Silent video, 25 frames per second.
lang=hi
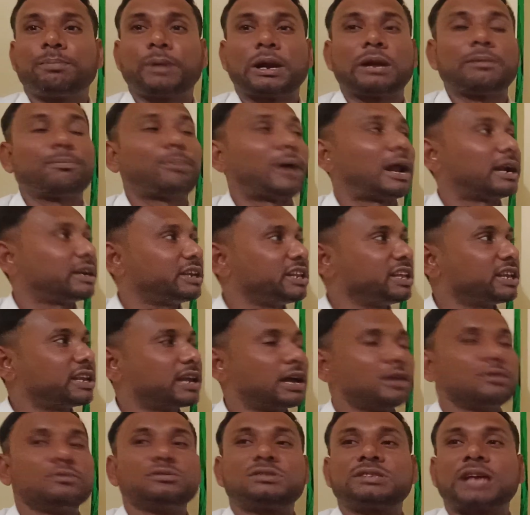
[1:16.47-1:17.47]
परिपाटी के
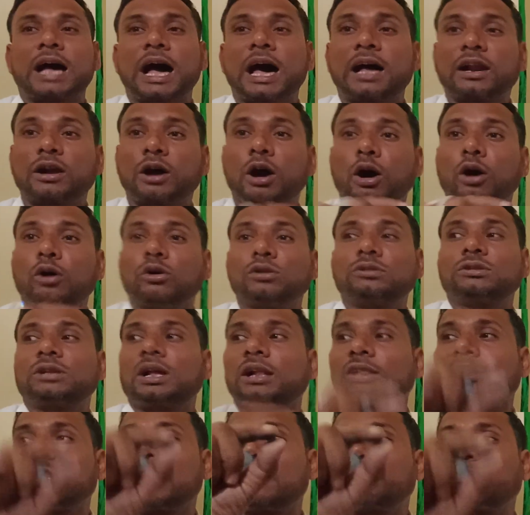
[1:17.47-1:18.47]
अनुसार
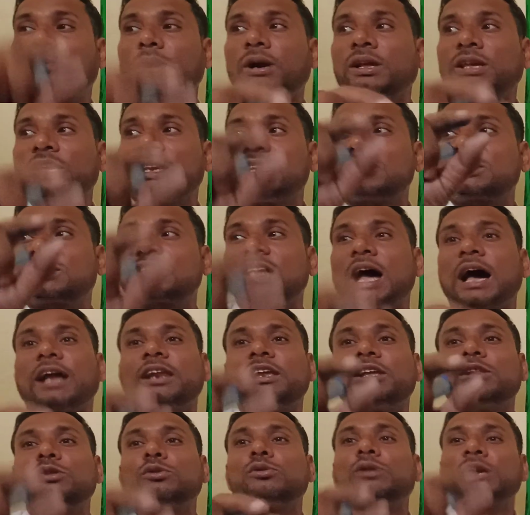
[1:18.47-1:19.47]
अवतल दर्पण की
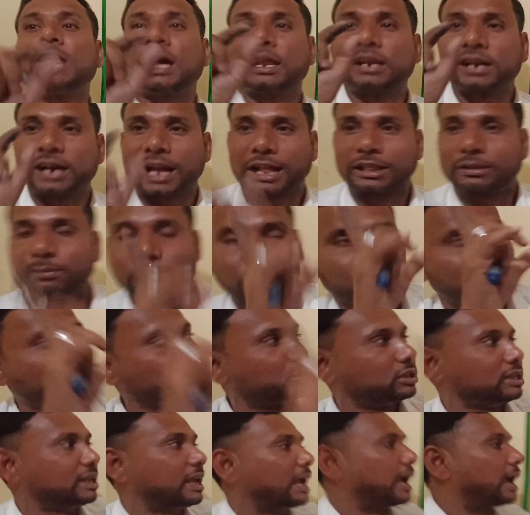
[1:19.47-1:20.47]
सारी दूरियां ऋणात्मक
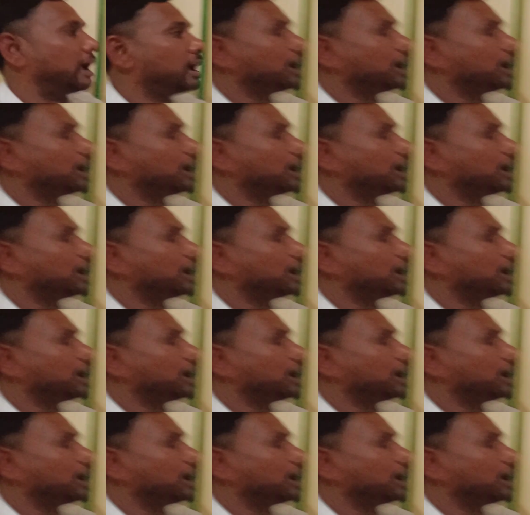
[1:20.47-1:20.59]
होती है